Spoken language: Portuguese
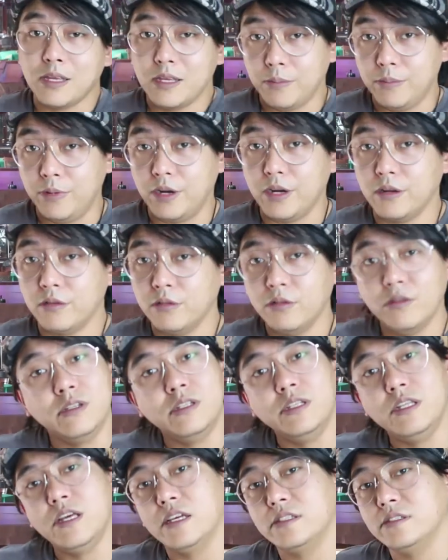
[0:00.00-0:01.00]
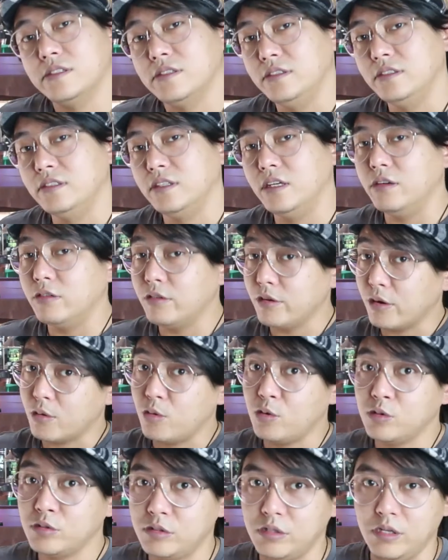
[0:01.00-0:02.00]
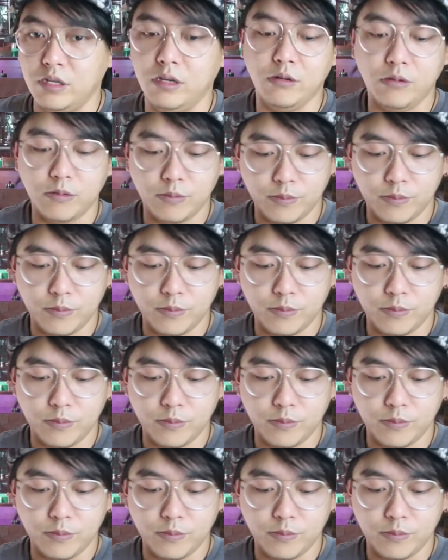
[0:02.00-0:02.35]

quebrando e assim eu não aconselho.